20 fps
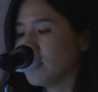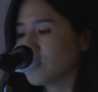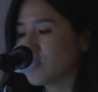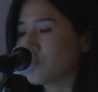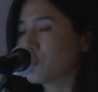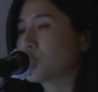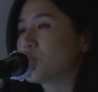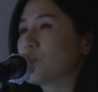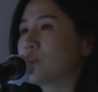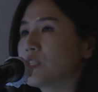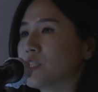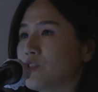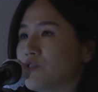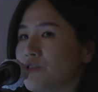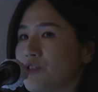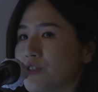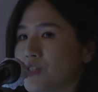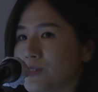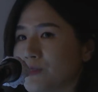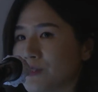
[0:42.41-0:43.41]
그리고 전시
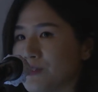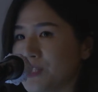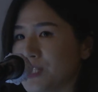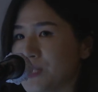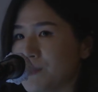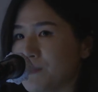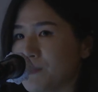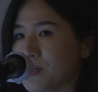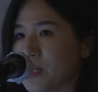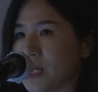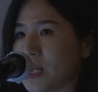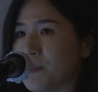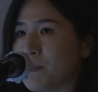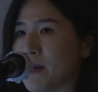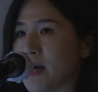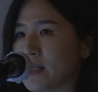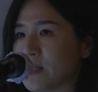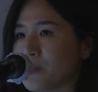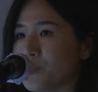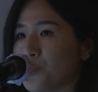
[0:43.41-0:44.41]
운영팀 선생님들의
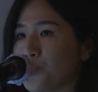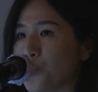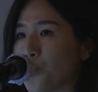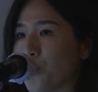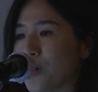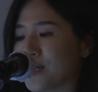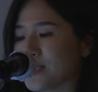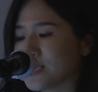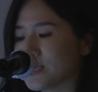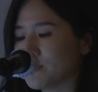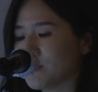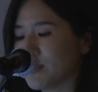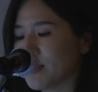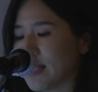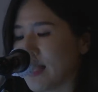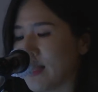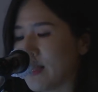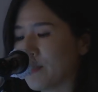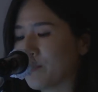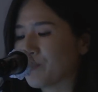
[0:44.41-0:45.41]
많은 노고가
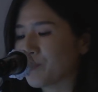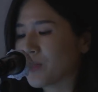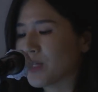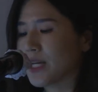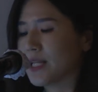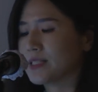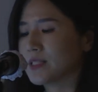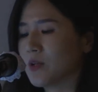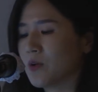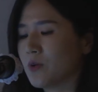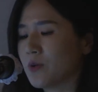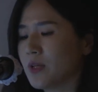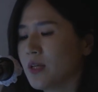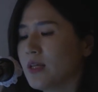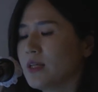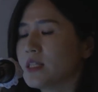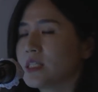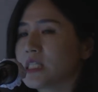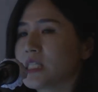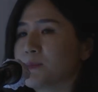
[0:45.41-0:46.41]
있습니다. 그래서
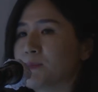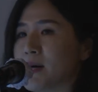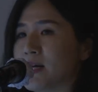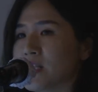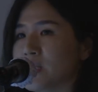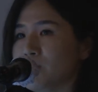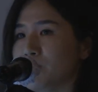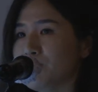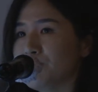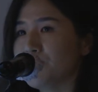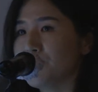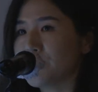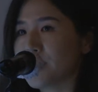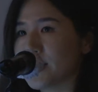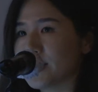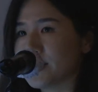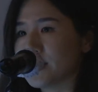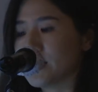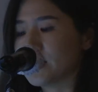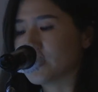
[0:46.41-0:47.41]
그 많은 분들
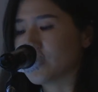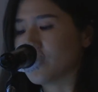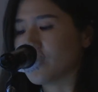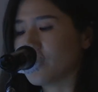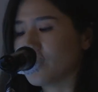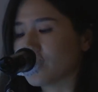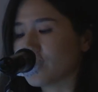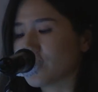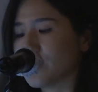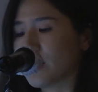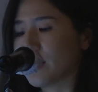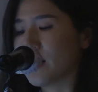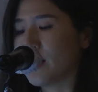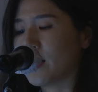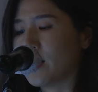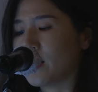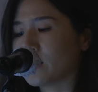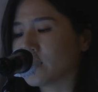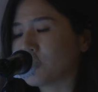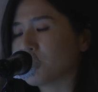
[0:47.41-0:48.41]
대신해서
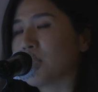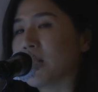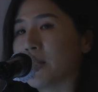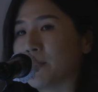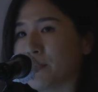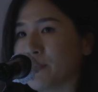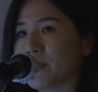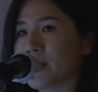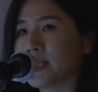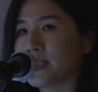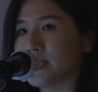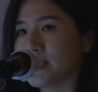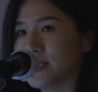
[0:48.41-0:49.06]
제가 발표를 대신